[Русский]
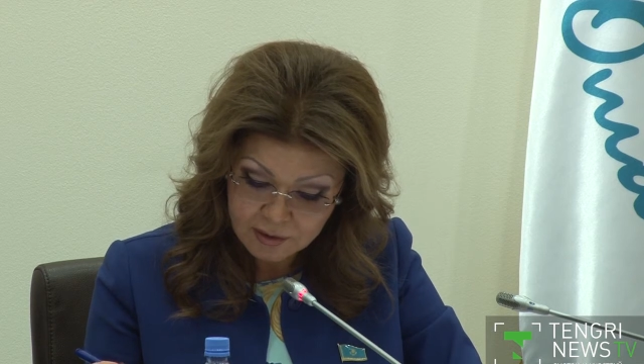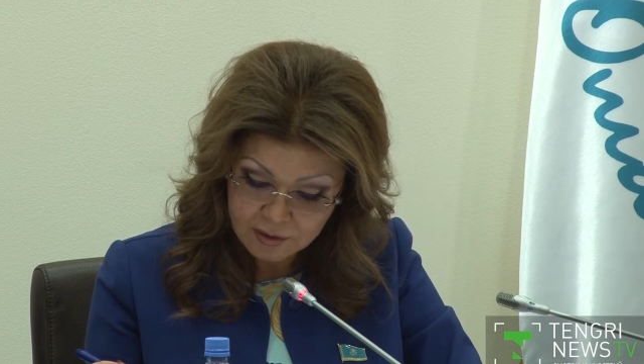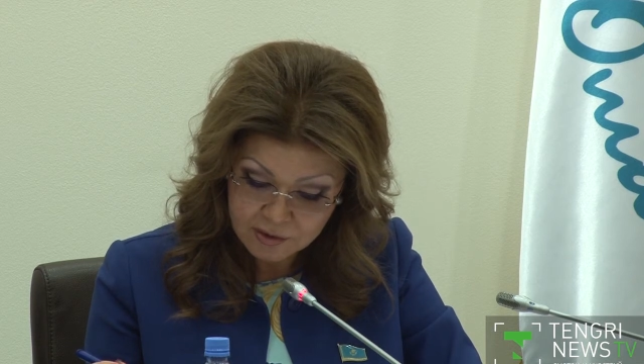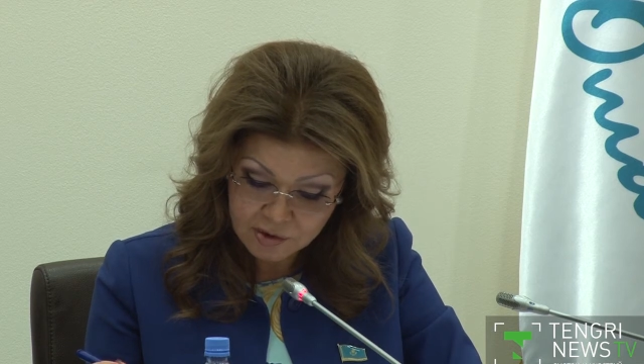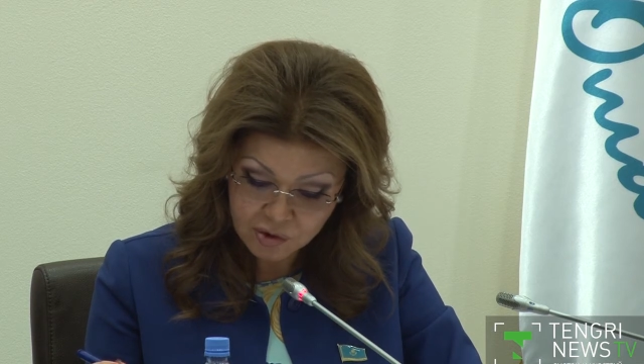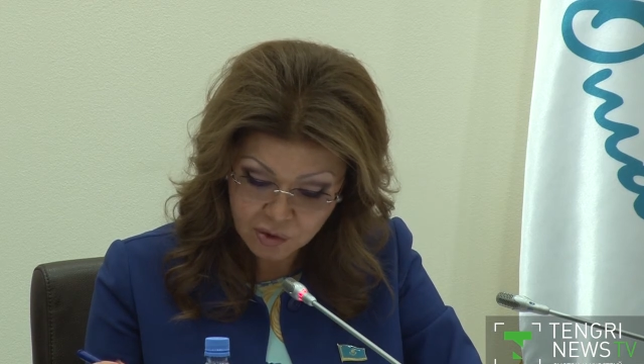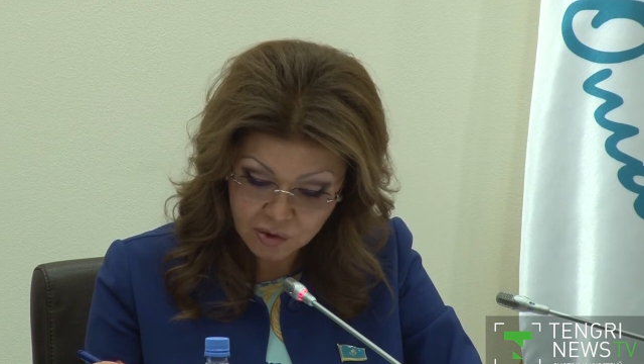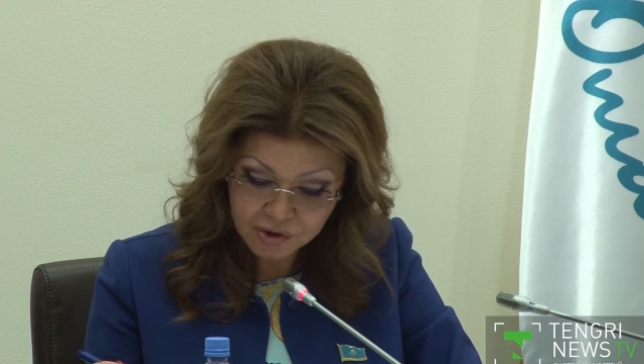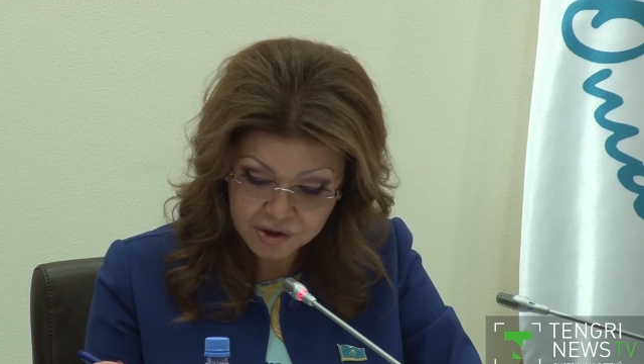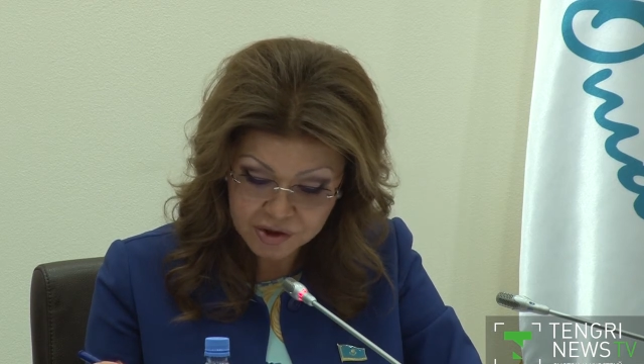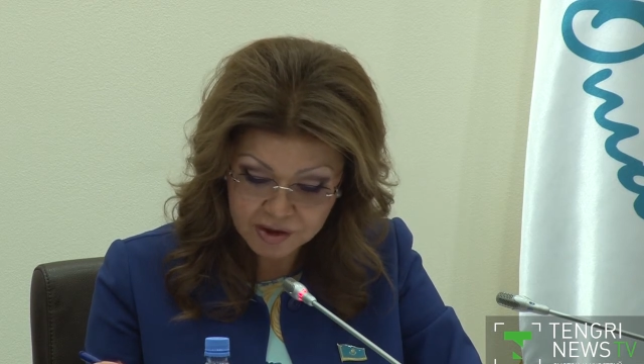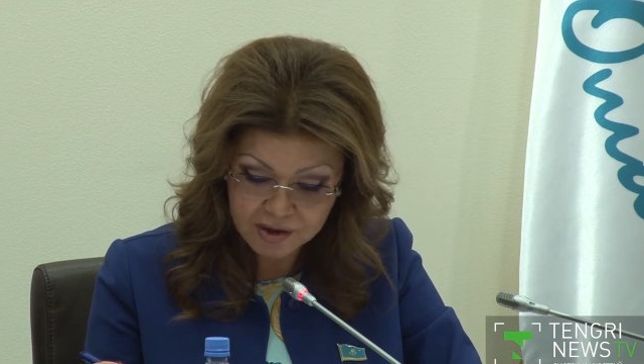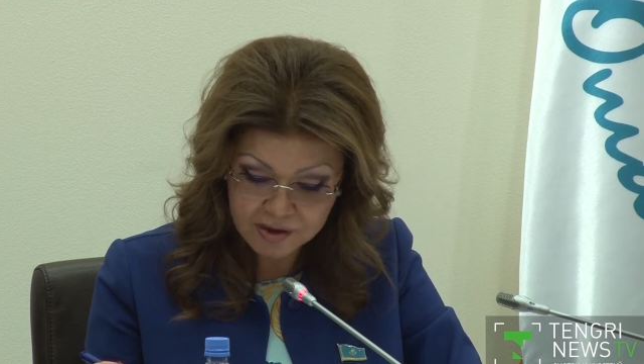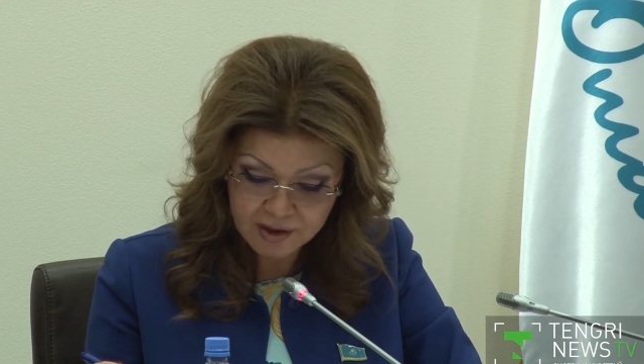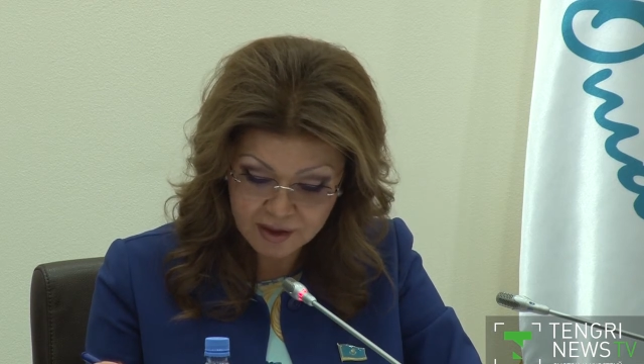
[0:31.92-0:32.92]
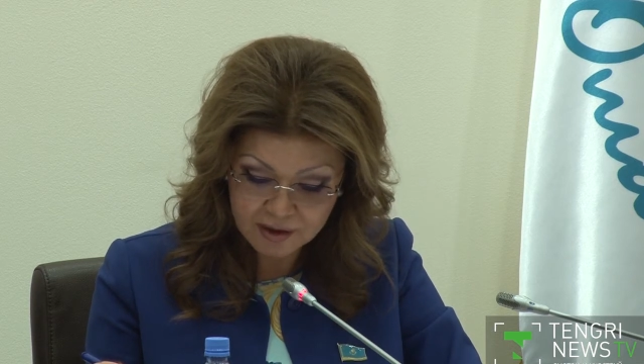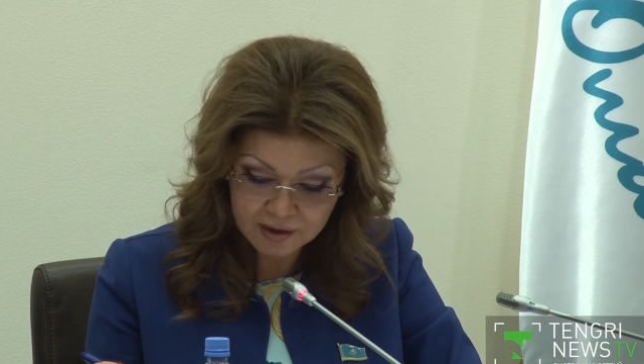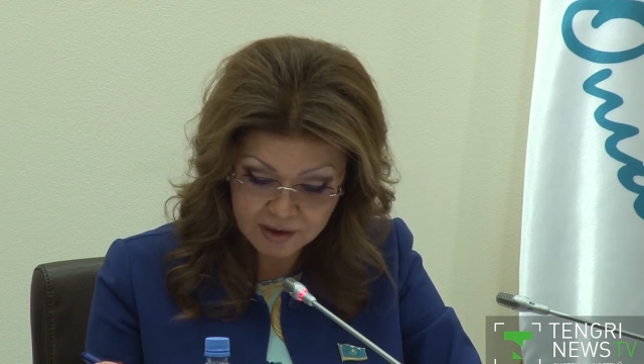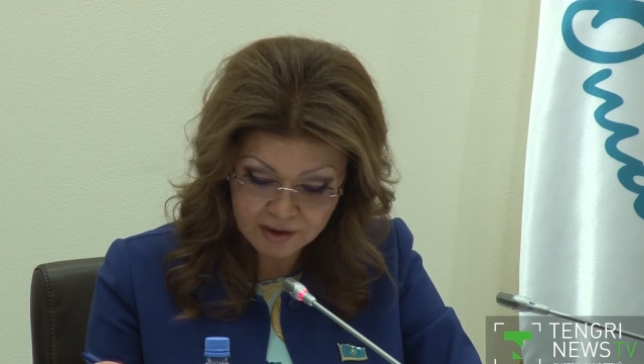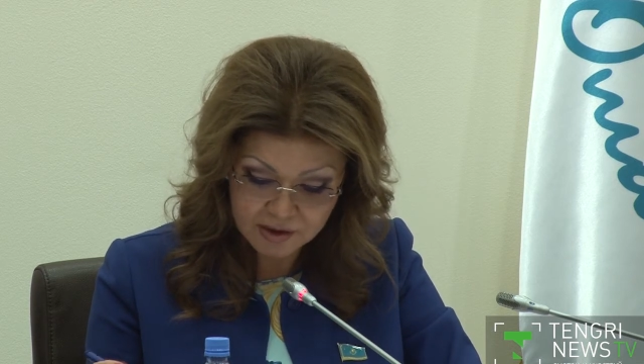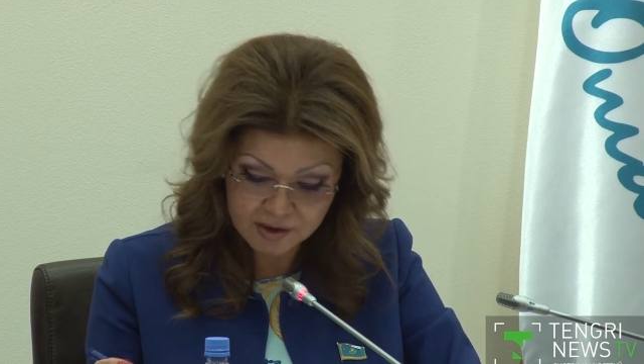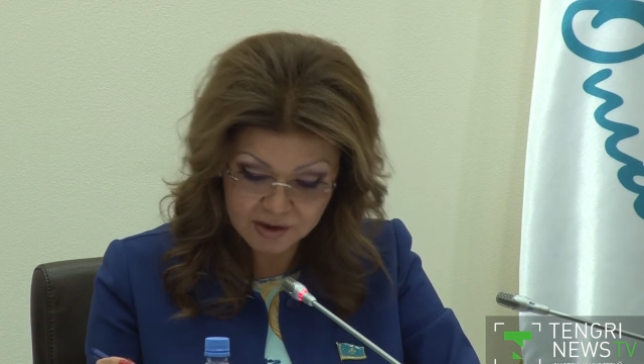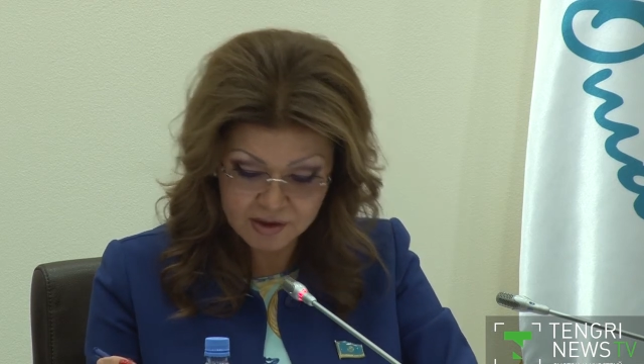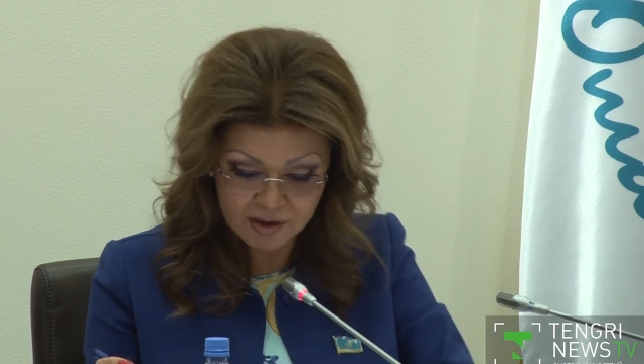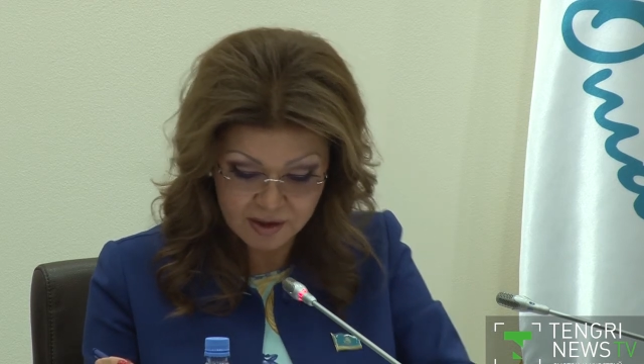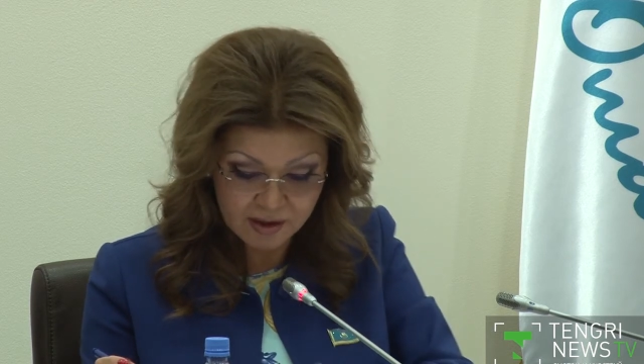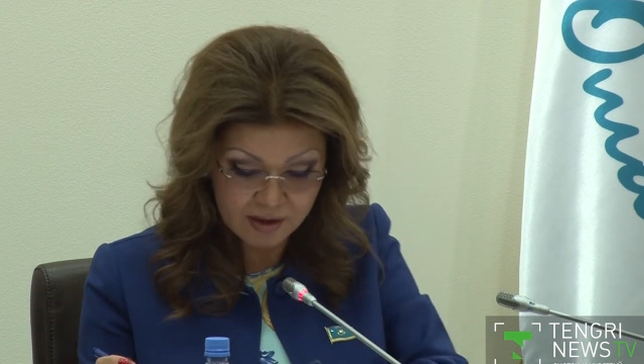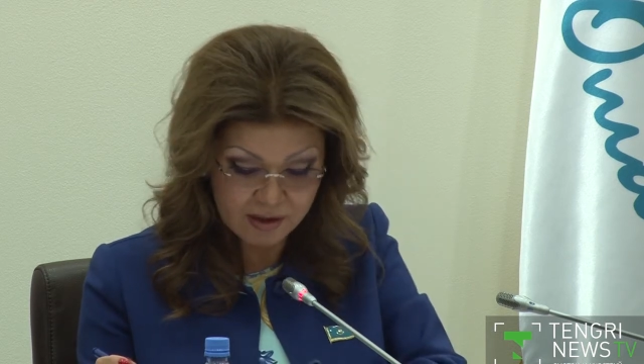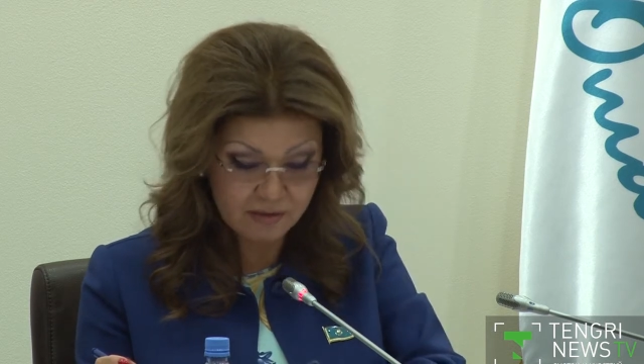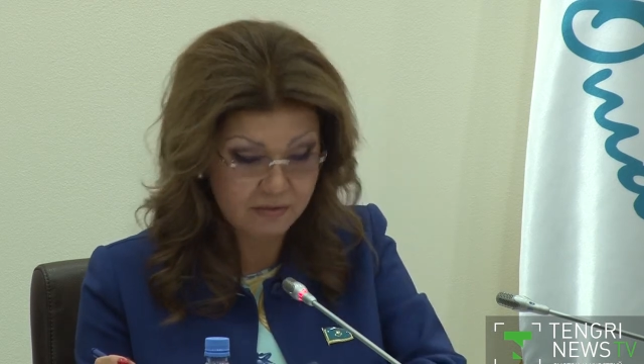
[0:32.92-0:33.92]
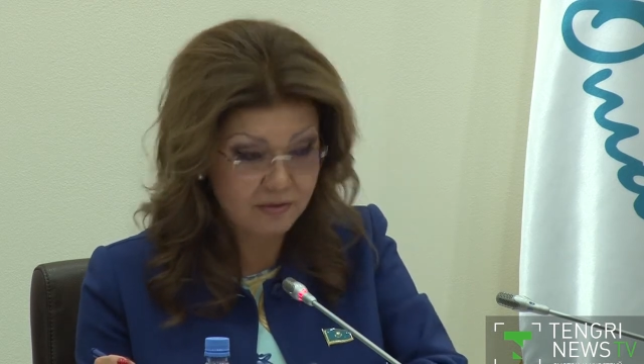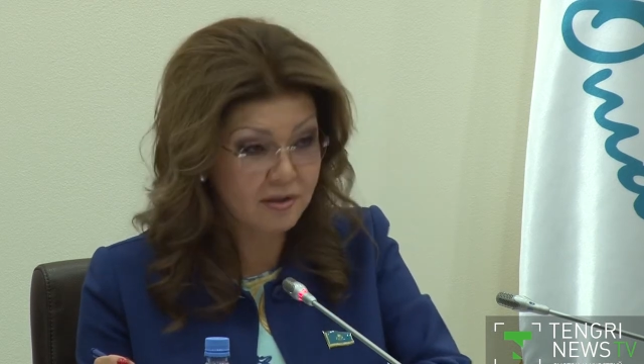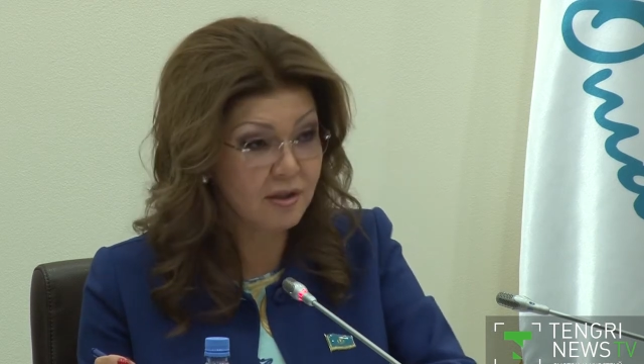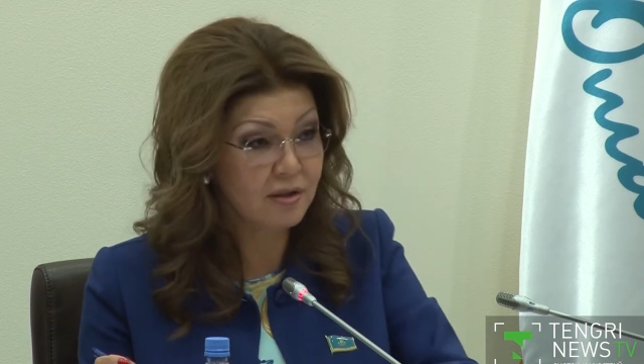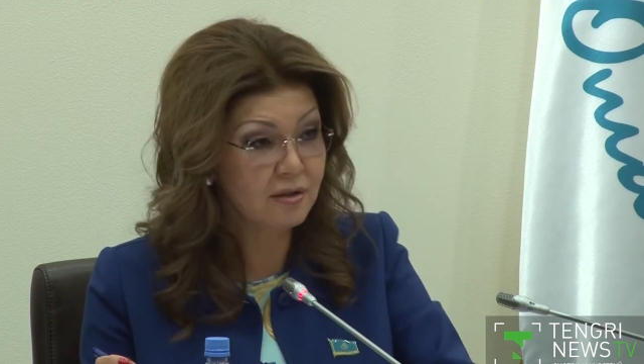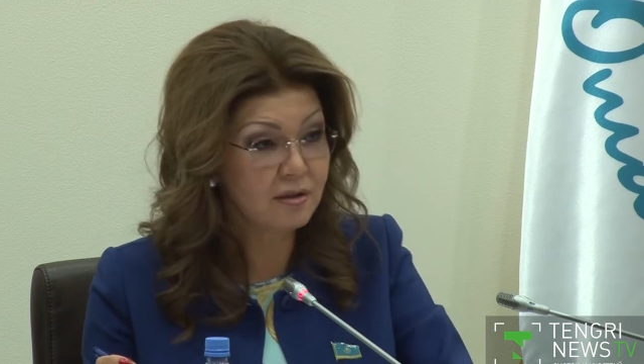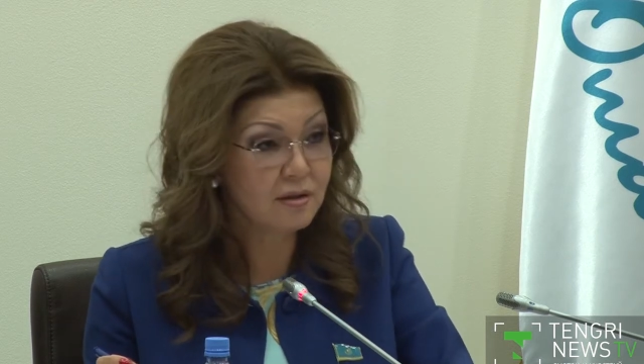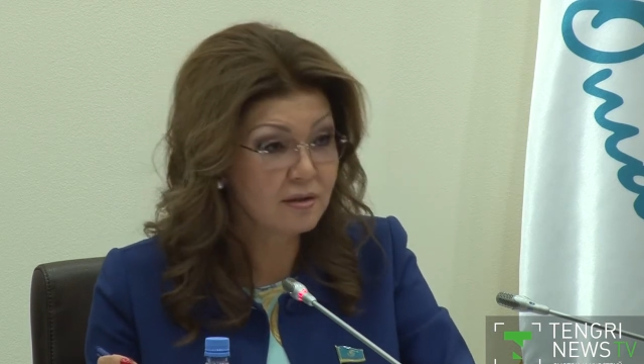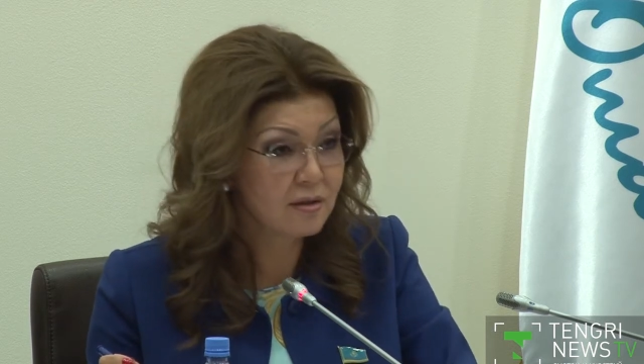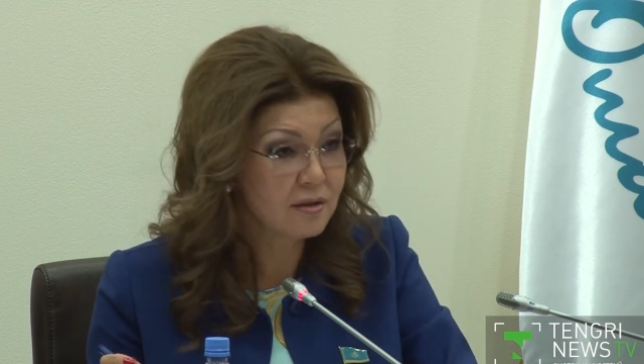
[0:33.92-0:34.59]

160 тысяч тенге в день